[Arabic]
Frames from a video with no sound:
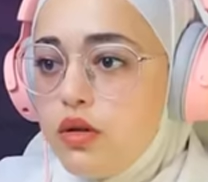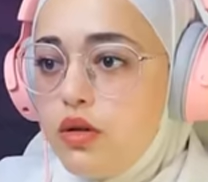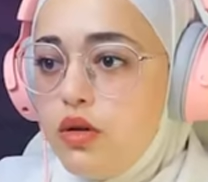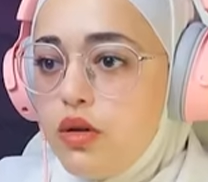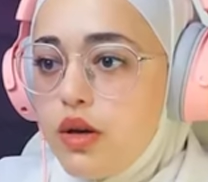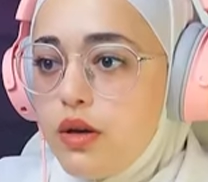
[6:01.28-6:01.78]

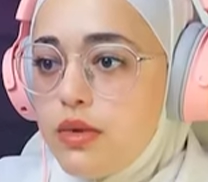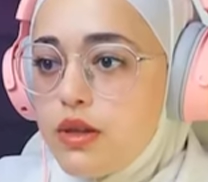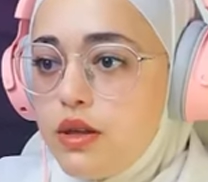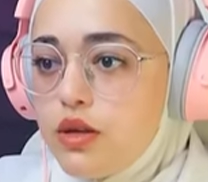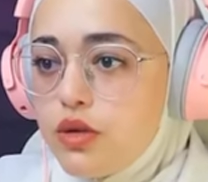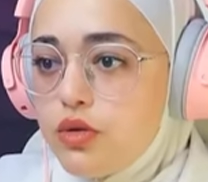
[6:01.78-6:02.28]
اوكي
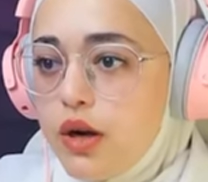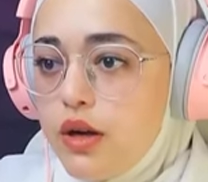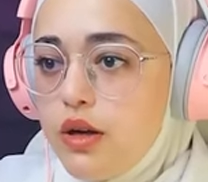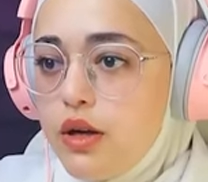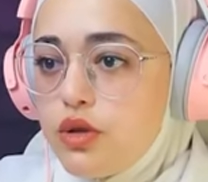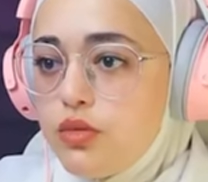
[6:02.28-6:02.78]
بستني شوي
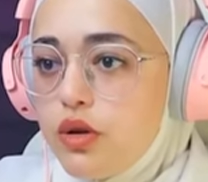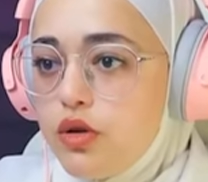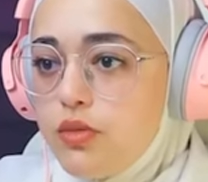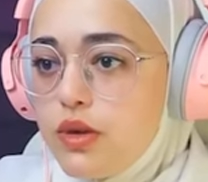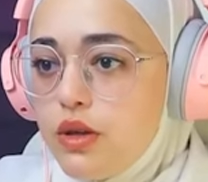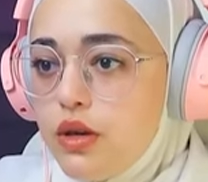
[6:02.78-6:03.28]
خليني اشوي
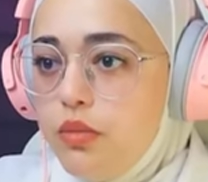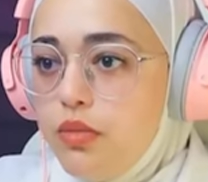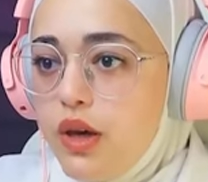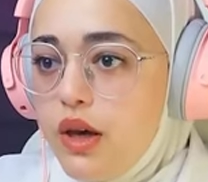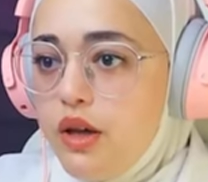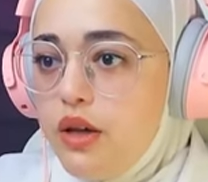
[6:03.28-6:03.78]
الخبزه
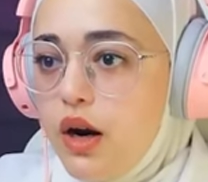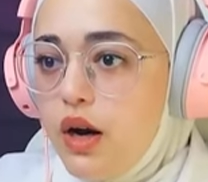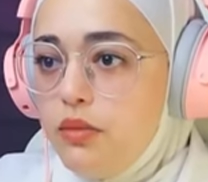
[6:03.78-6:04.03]
بيكي ايدي راحت